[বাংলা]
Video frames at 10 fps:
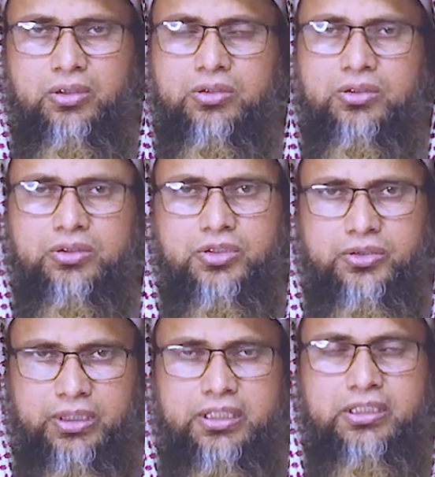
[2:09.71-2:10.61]

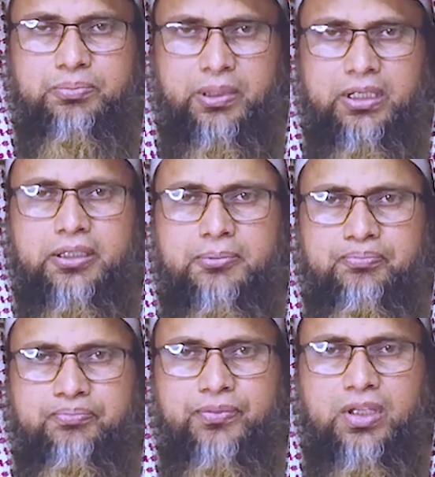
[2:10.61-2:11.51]
লক্ষ্যোদ্দেশ্য একই প্রায়
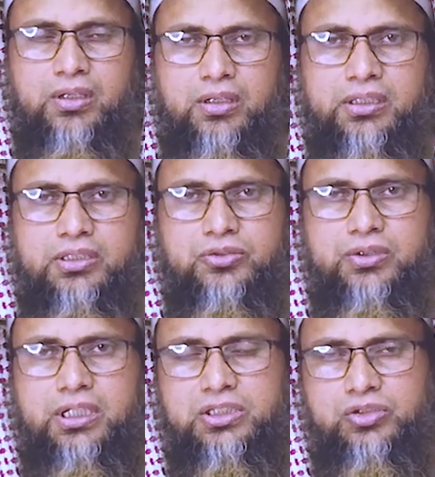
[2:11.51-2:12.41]
কিছু
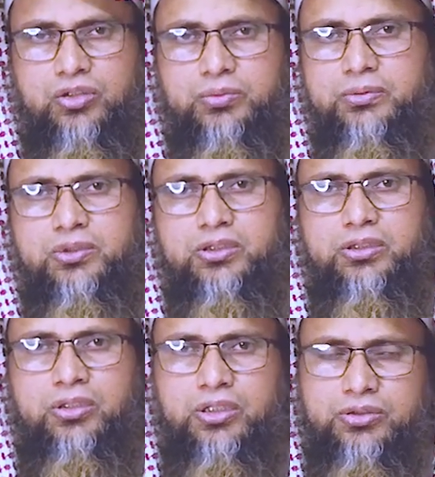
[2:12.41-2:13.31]
কাজকর্মের
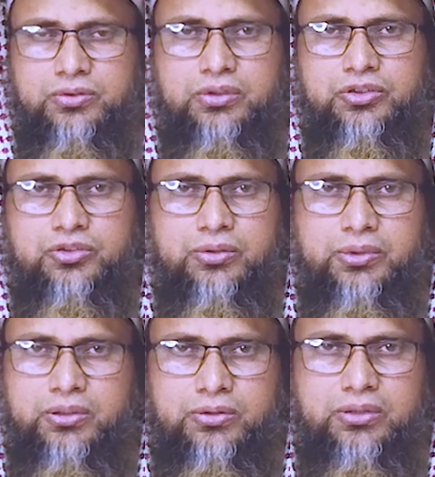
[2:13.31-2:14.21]
মধ্যে হয়তো কিছুটা
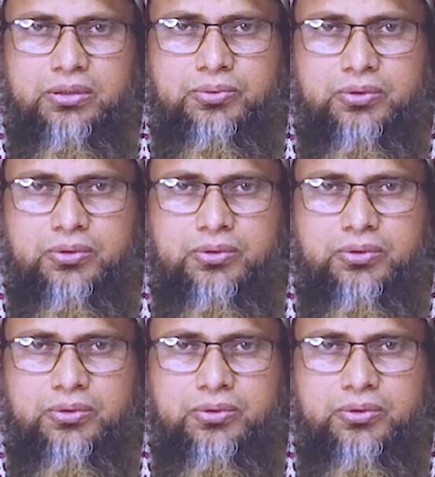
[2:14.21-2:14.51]
ভিন্নতা